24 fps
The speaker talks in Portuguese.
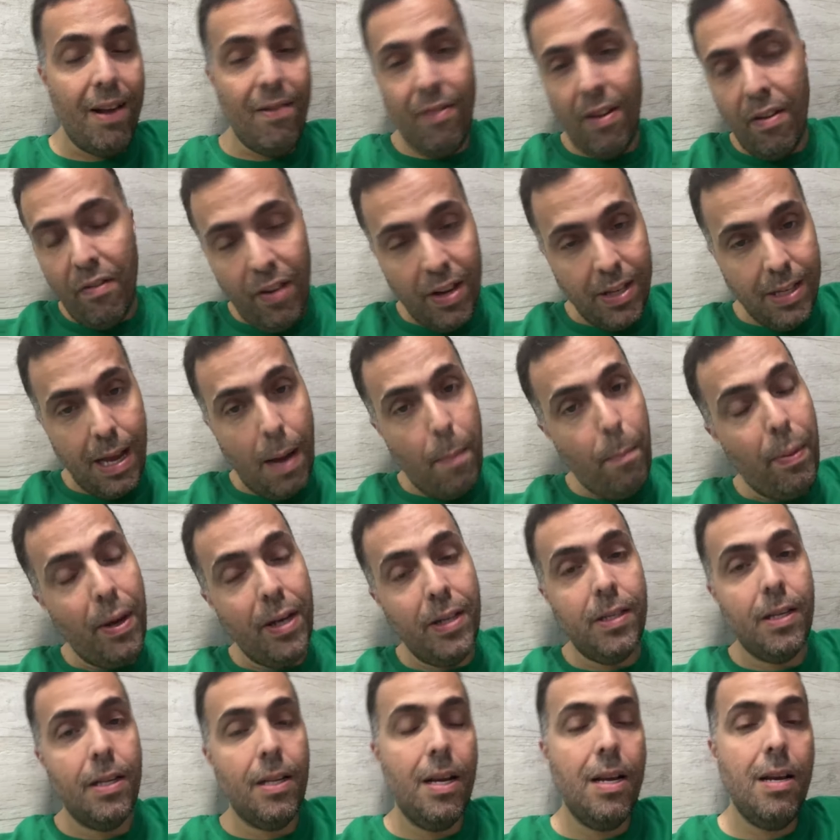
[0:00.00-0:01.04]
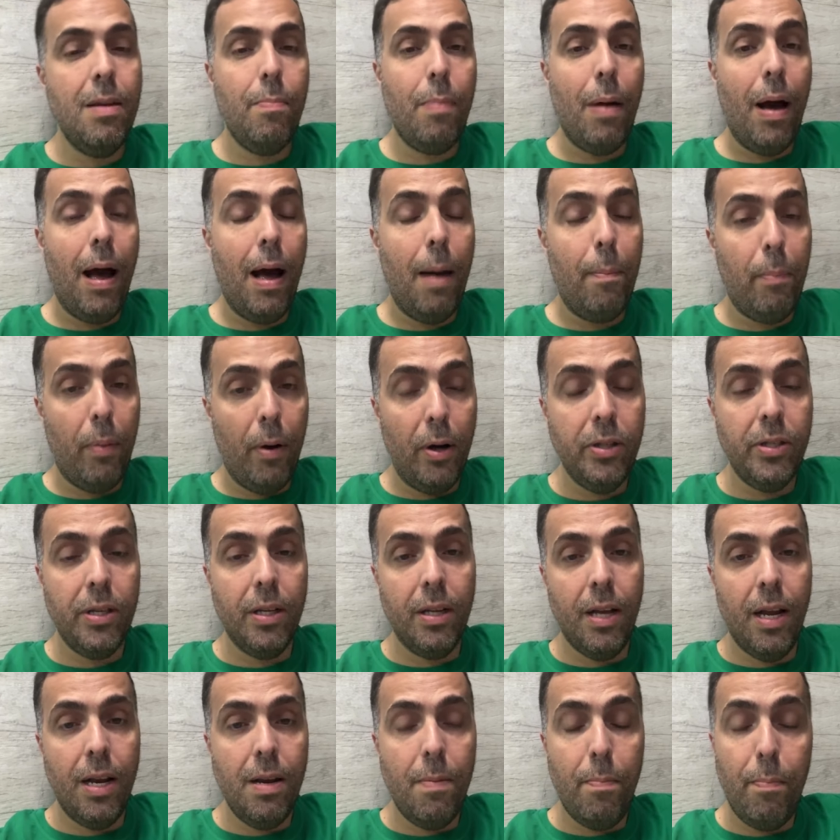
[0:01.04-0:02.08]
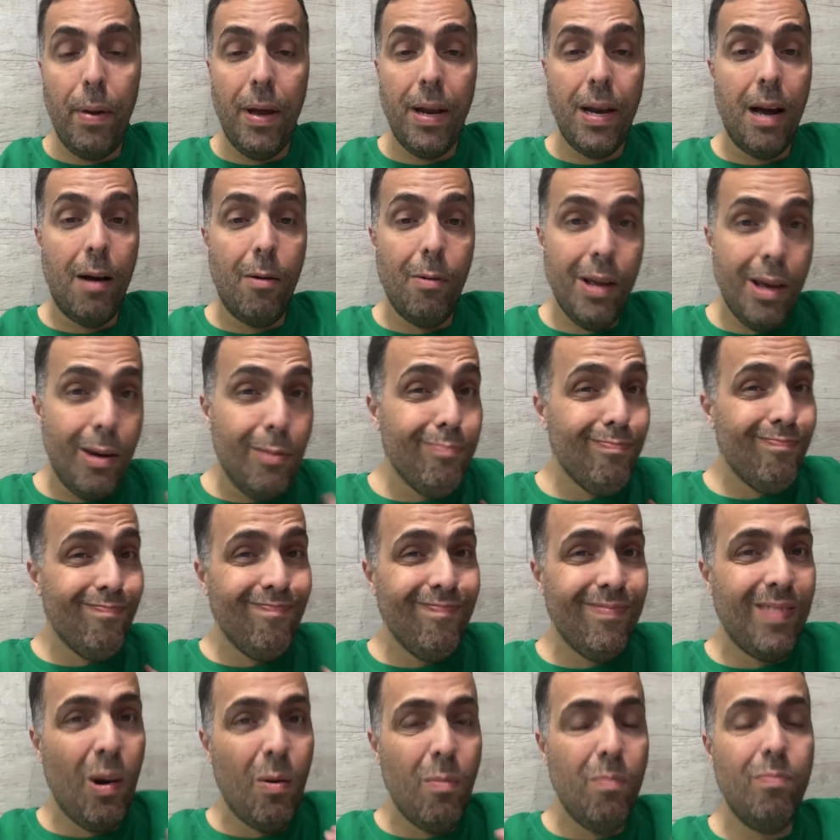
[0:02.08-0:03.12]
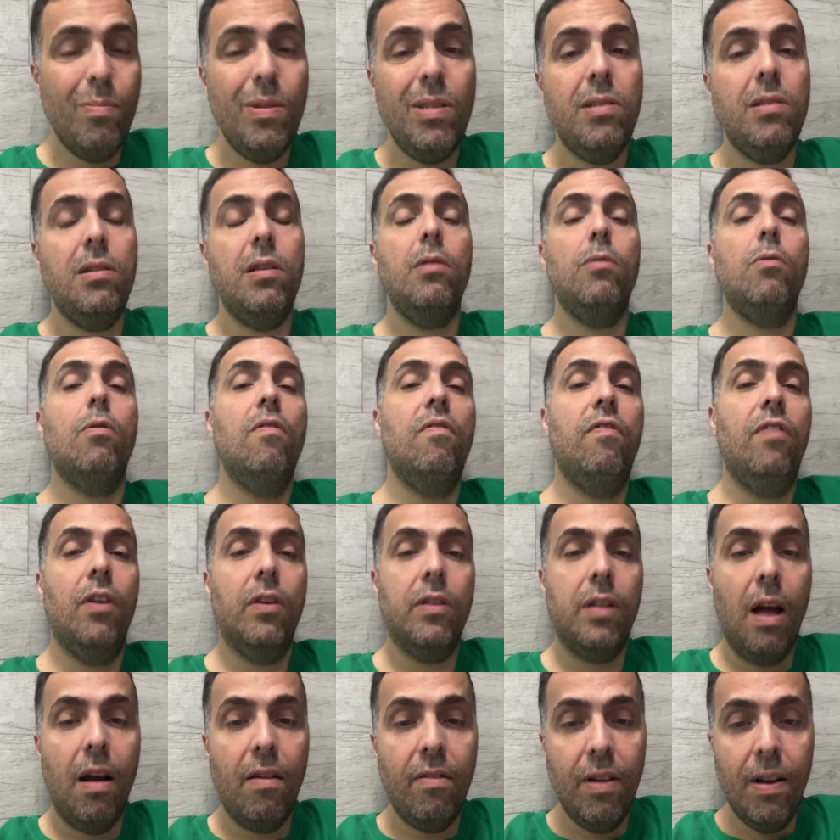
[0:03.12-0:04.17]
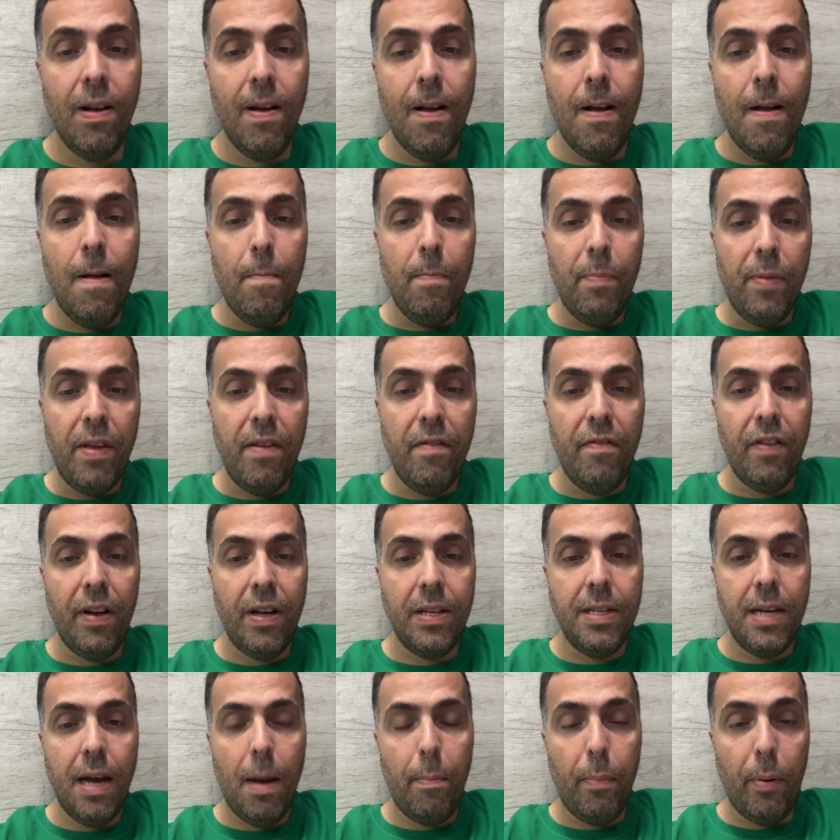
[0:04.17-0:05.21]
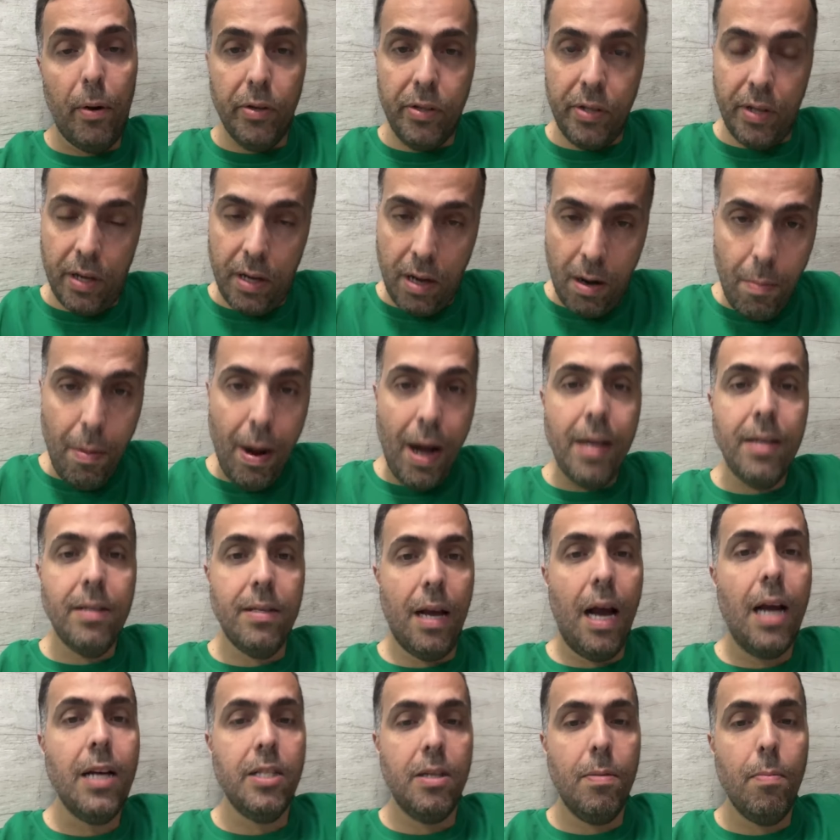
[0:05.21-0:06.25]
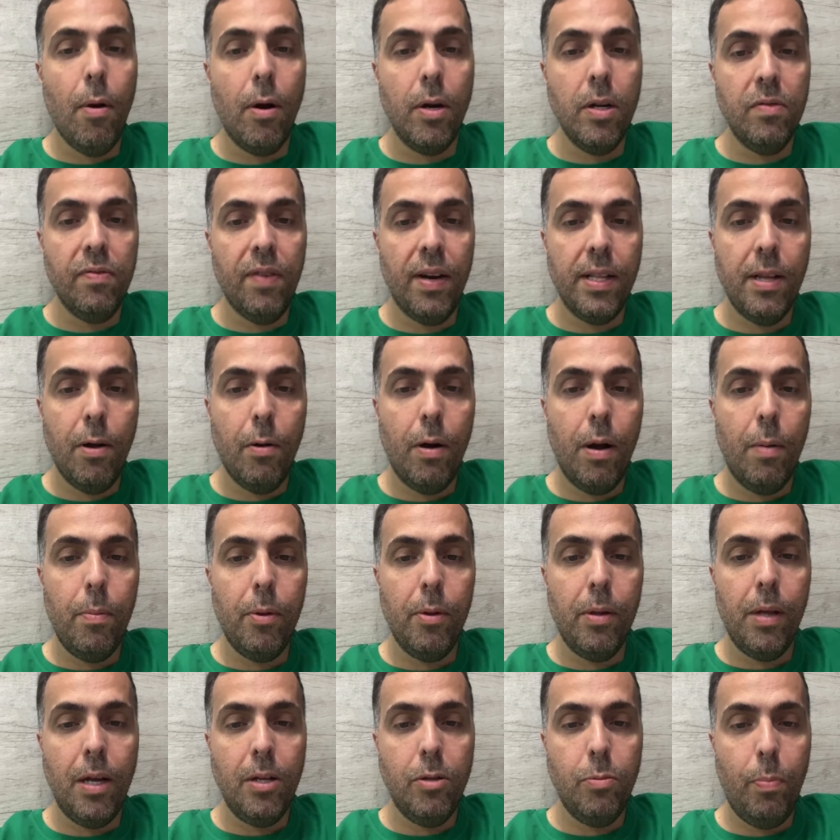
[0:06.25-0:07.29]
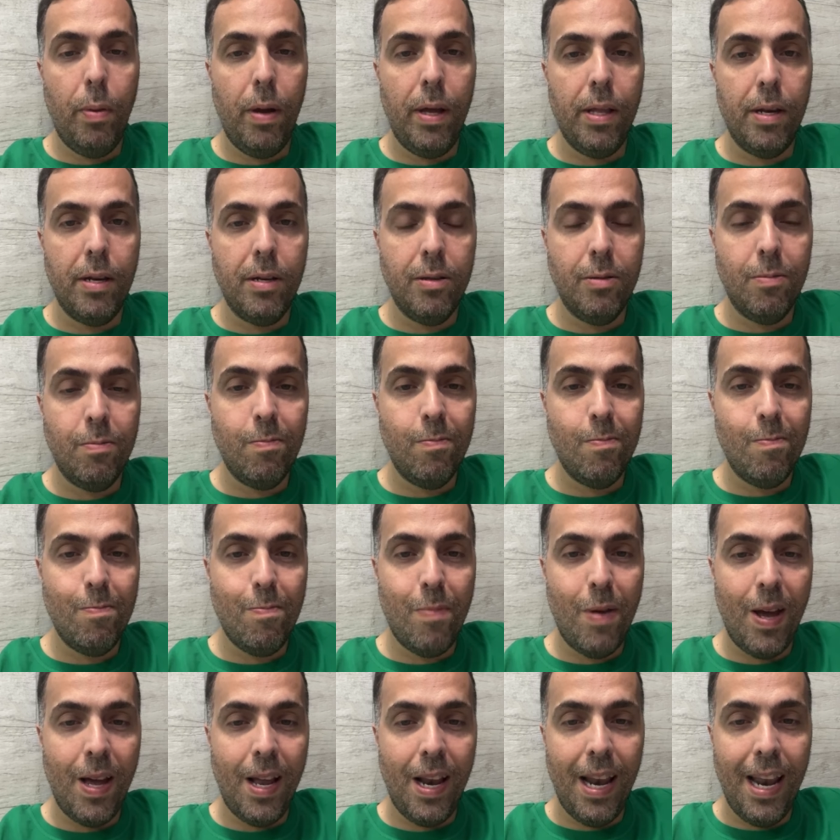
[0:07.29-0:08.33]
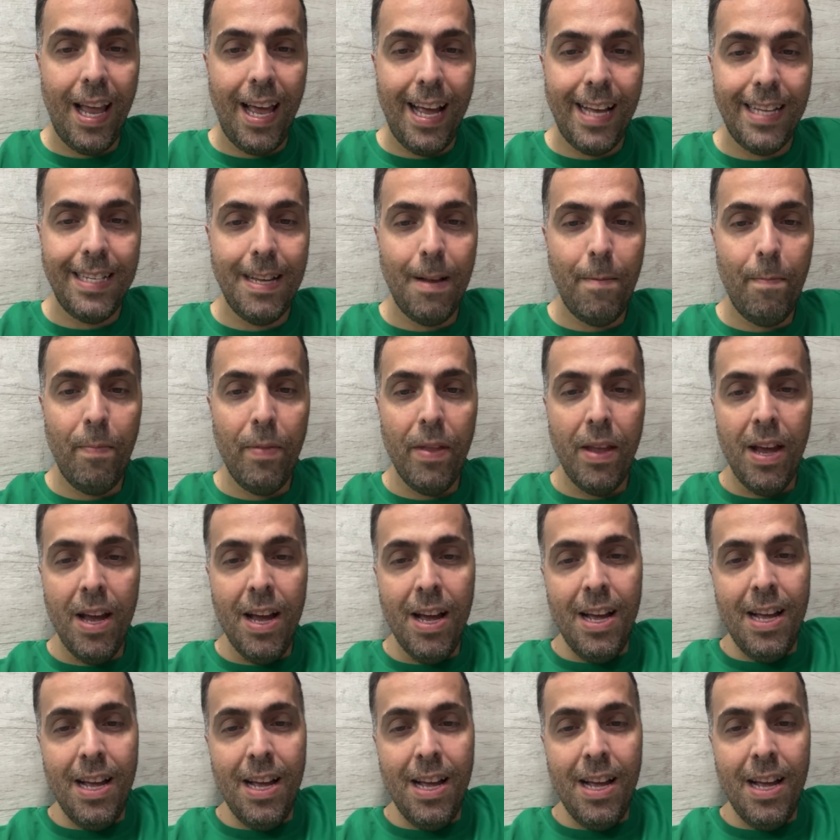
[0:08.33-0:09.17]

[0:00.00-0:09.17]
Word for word: E ele vai fazer a aposta, dele, a aposta dele de penal. Eu não me sinto confortável em fazer a aposta não, mas acho que o Maurício vai dar o caminho das pedras. Beleza?